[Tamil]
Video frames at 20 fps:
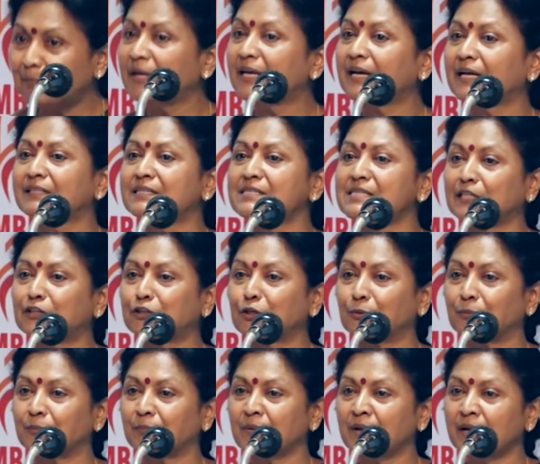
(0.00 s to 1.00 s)
அப்படிங்கிறது
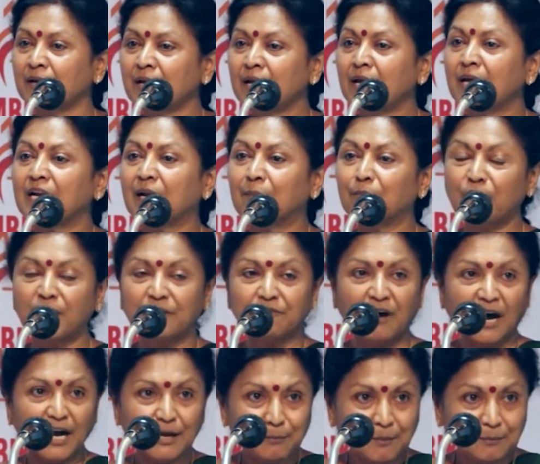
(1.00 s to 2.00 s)
சத்தியம் நம்மளுடைய
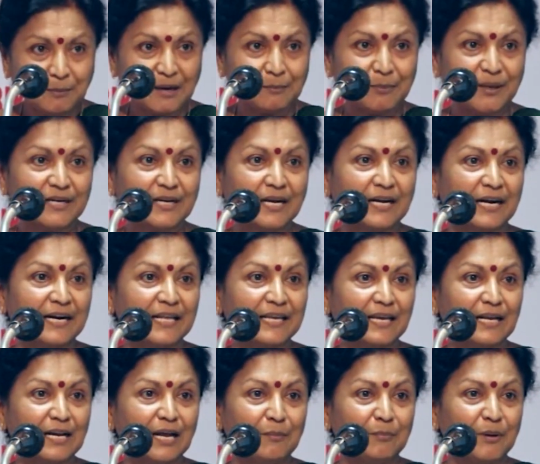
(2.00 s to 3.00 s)
வாய்ப்பு பல பேருக்கு
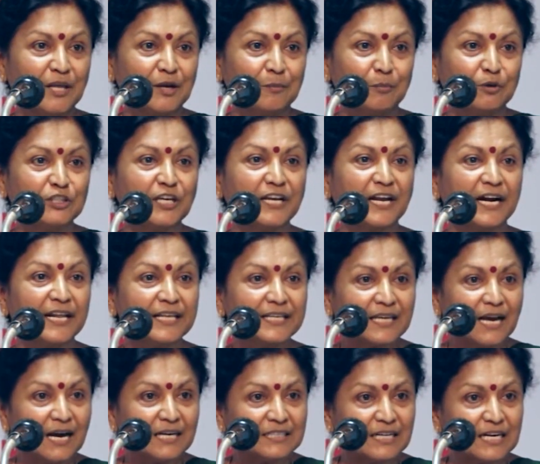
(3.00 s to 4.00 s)
கிடைக்கல அப்படிங்கும் போது
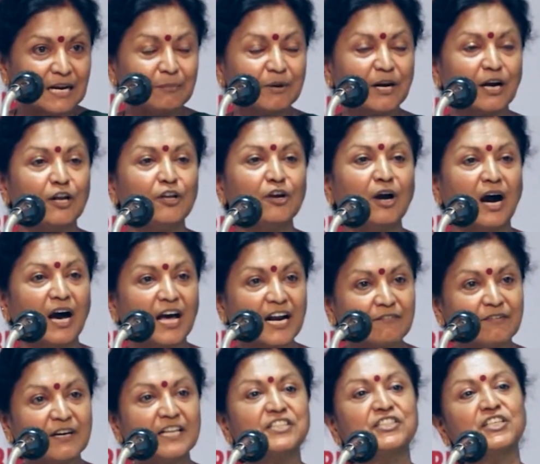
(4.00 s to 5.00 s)
கிடைக்காத நபர்களையும்
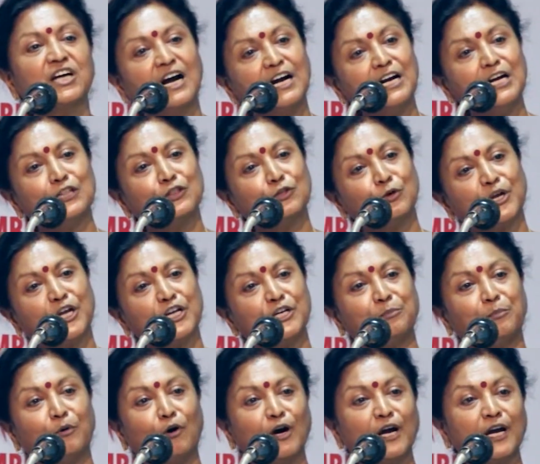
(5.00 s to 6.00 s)
அரவணைச்சு அள்ளி
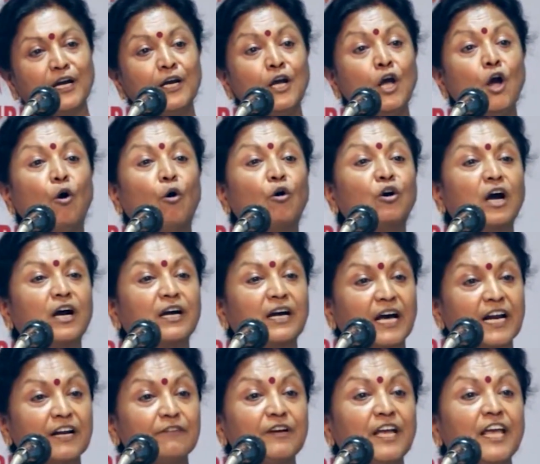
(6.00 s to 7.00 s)
தூக்கிட்டு போக உங்கள்
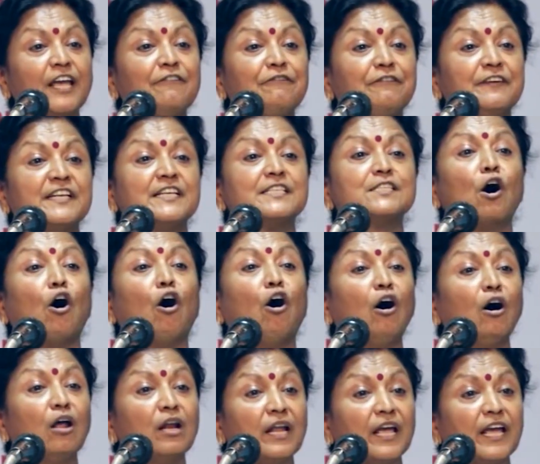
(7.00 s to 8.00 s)
கனவு இஃப் இட் இஸ்
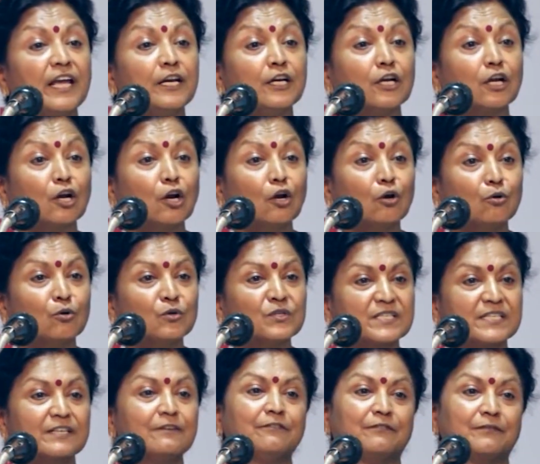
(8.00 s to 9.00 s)
ஆல்
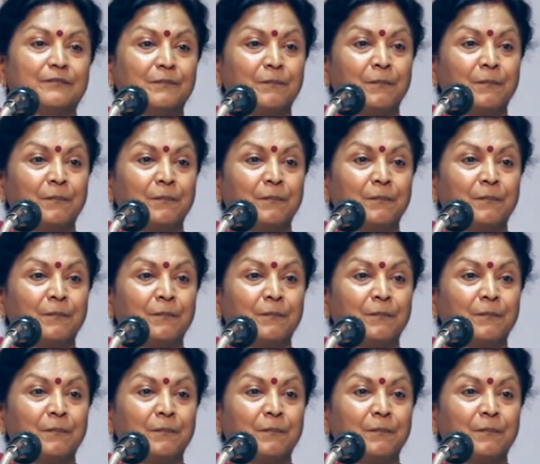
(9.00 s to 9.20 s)
இன்க்ளூசிவ்